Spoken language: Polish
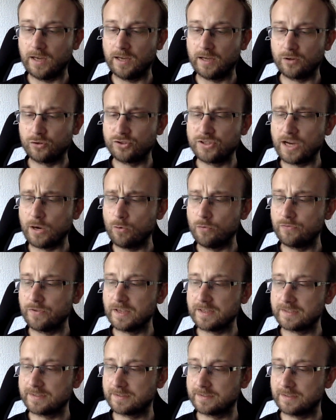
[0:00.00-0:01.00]
Rozdziałów
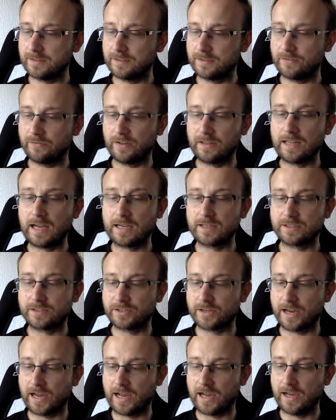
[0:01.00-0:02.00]
jest
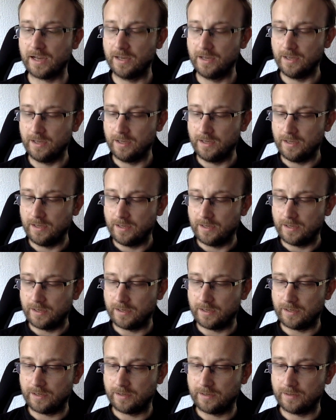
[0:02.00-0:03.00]
12.
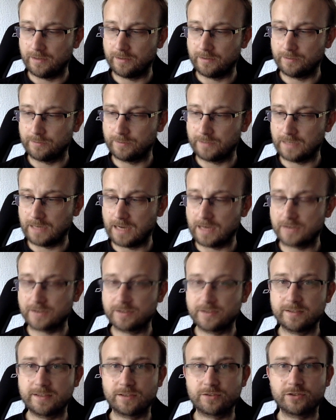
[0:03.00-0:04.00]

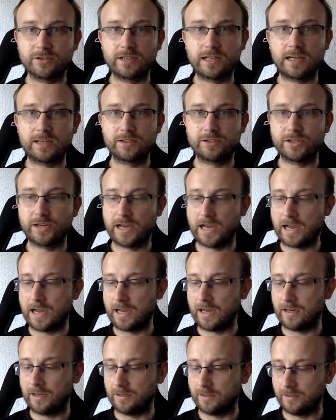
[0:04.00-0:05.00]
Każdy zaczyna
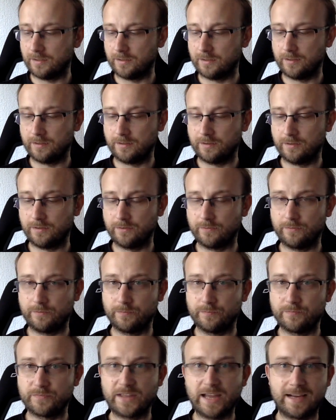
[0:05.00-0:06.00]
się
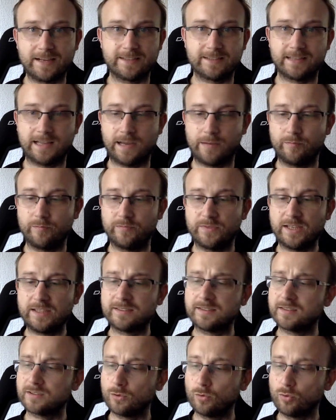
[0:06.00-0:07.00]
tekstem.
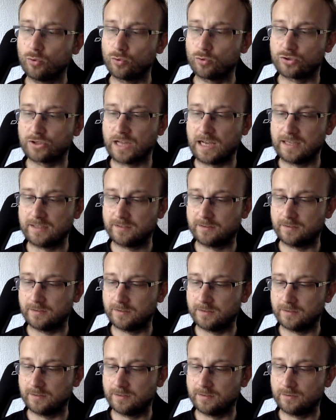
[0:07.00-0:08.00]
Teksty są różne,
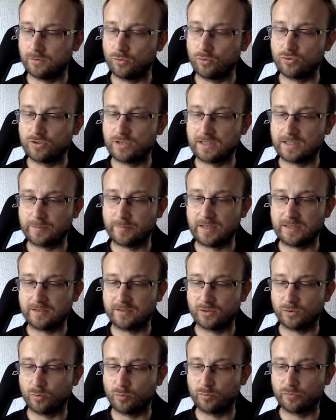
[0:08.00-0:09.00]
y, różne tematy
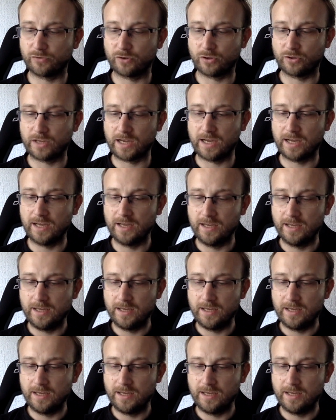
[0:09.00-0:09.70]
są omówione.